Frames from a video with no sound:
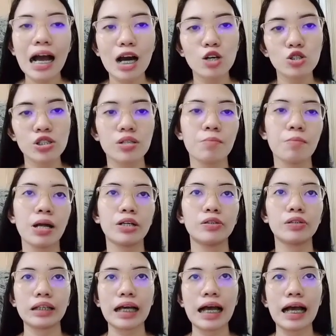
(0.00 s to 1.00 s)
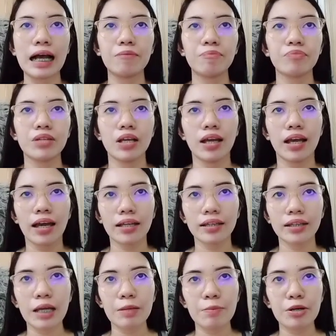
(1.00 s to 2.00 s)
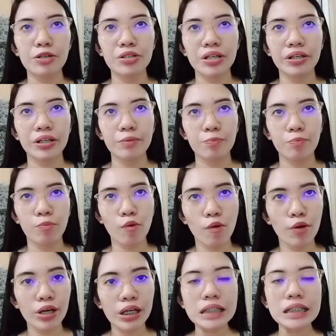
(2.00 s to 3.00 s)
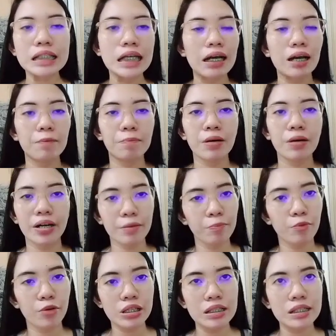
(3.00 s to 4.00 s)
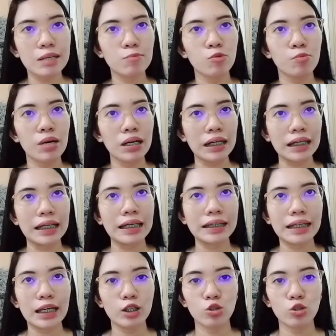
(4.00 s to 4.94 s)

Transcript: accounts na meron ka. And then, meron kang reports. Sa kapag reports, then mo makikita